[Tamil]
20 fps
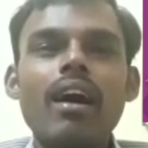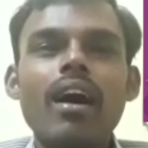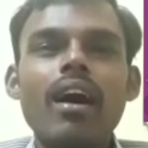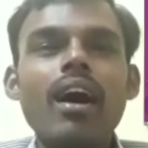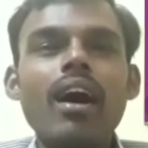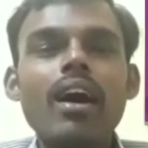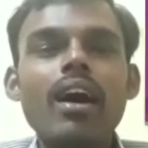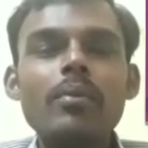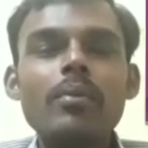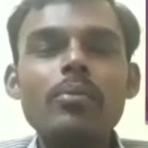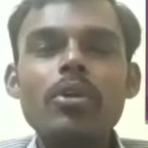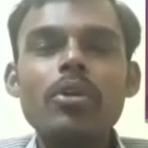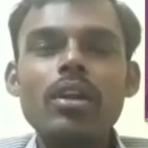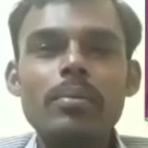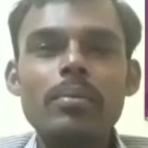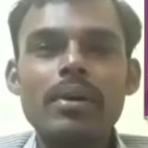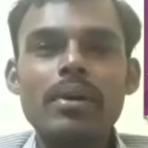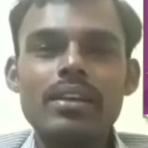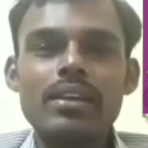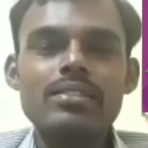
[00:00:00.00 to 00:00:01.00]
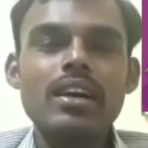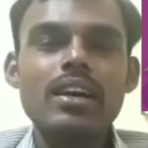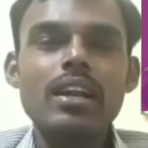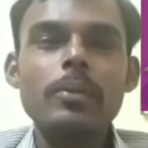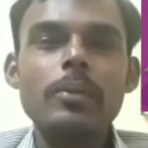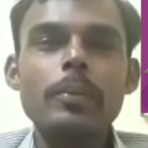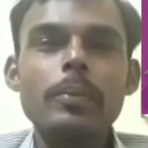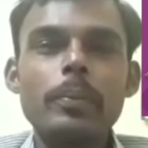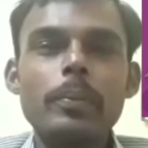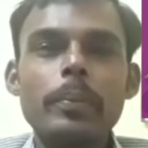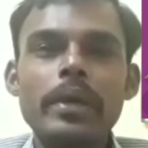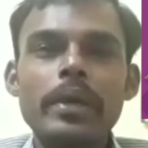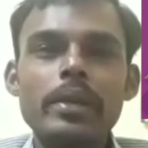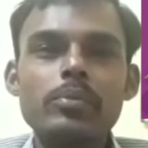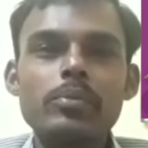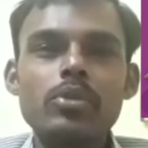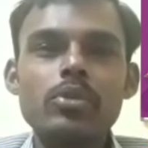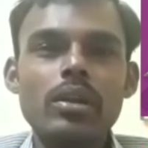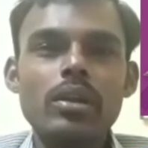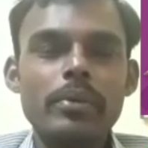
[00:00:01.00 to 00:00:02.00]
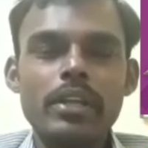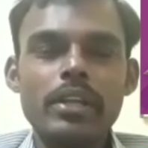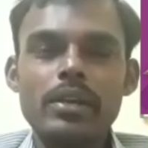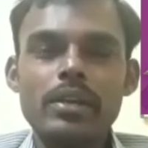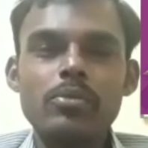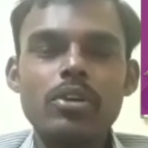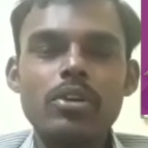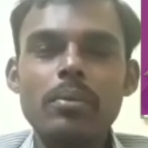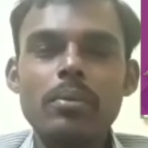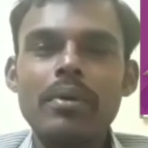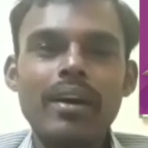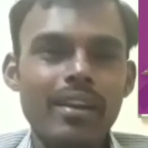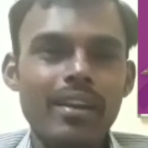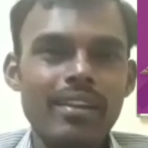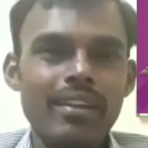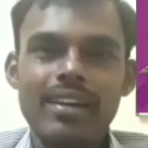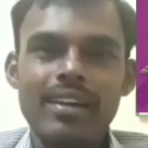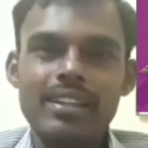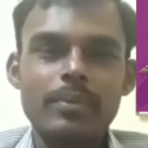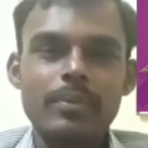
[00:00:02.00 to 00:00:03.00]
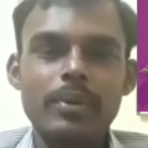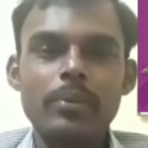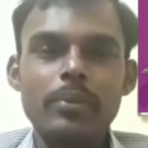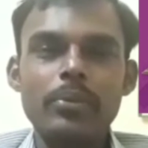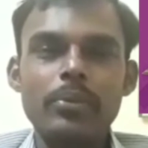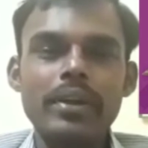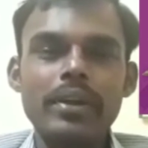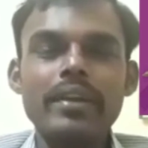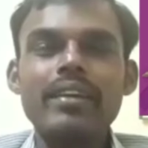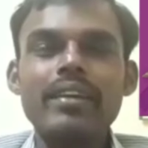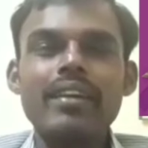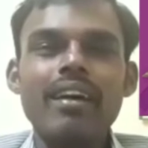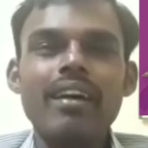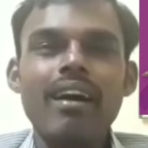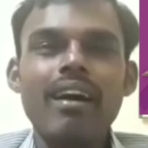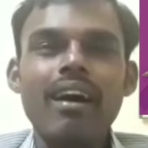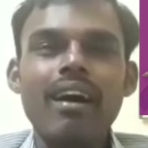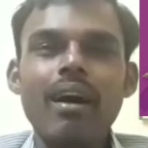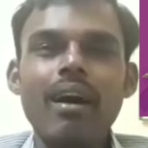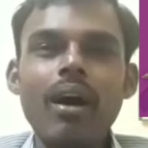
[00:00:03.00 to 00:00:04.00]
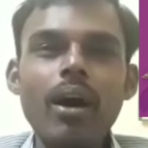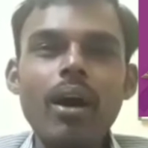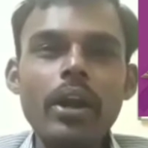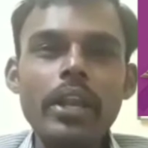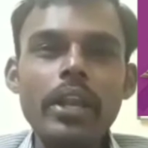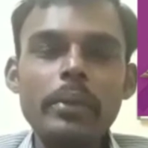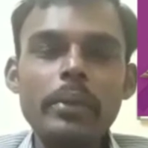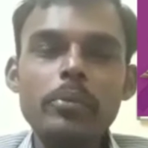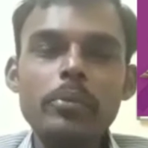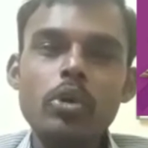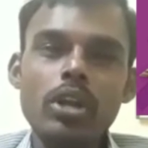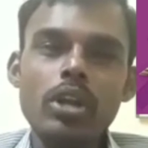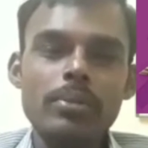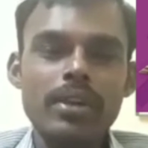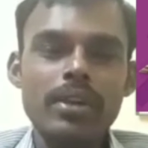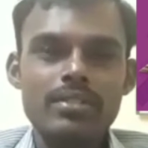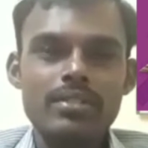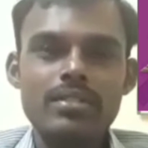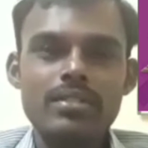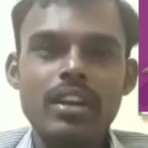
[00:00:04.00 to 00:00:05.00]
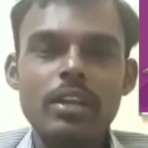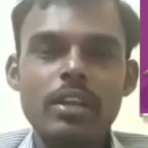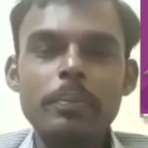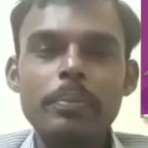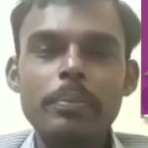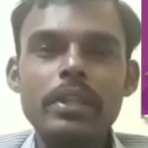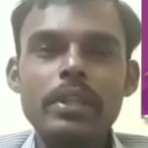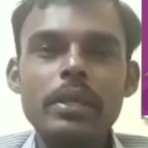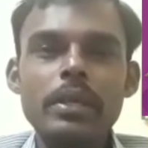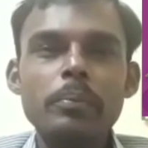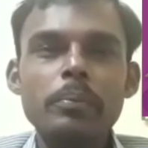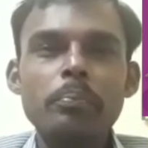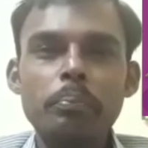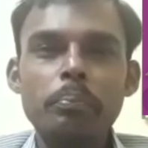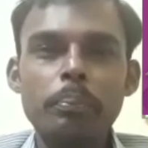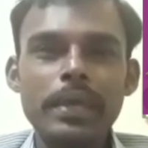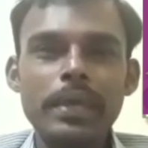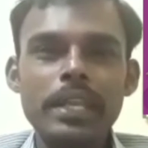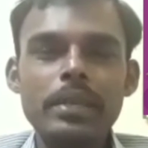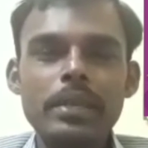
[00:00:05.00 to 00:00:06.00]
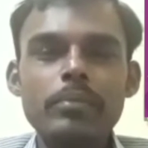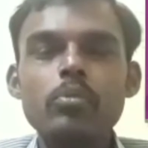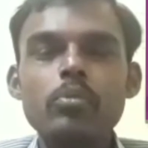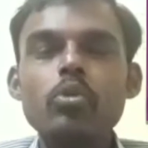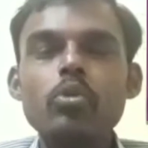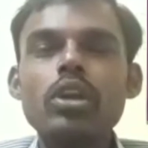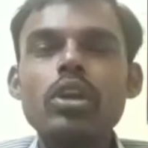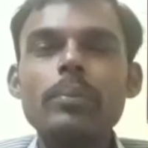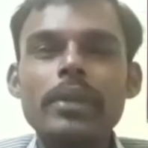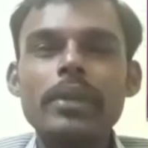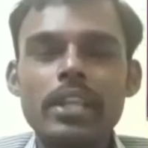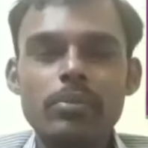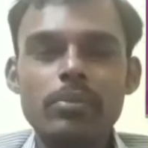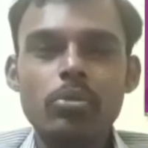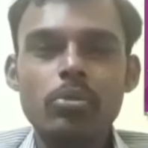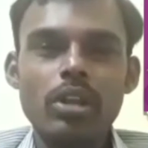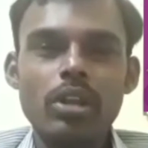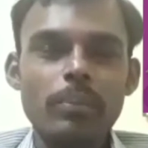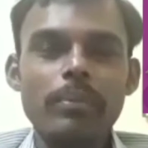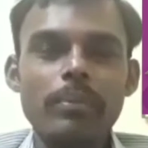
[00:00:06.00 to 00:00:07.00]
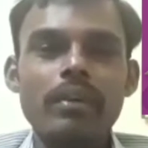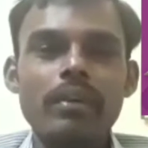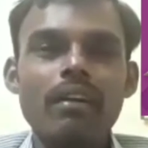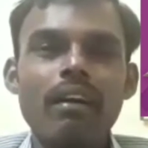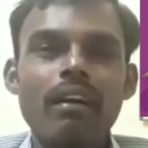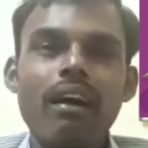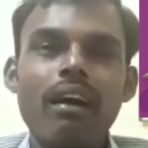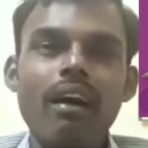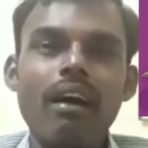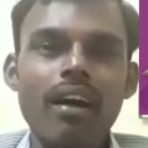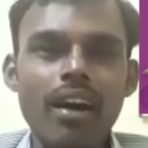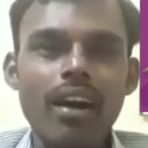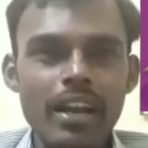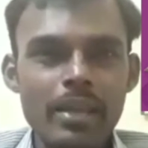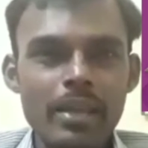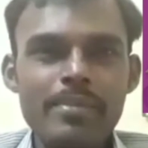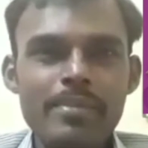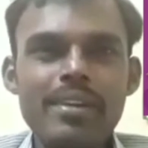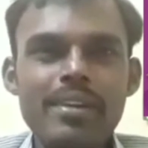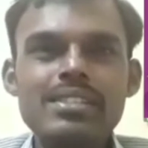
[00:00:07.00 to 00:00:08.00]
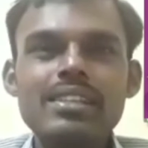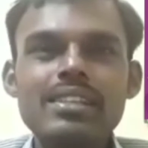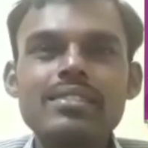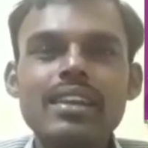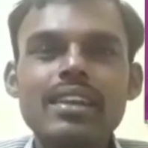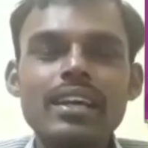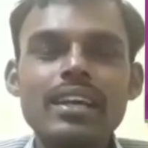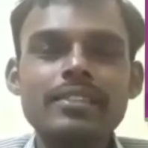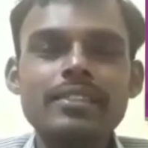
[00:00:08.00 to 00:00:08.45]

ஆண் மூலம் அரசாலும் பெண் மூலம் நிறு மூலம் அல்ல அந்த பழமொழி ஆணி மூலம் அரசாலும் பின் மூலம் நிறு மூலம் ஆணி மாதத்தில்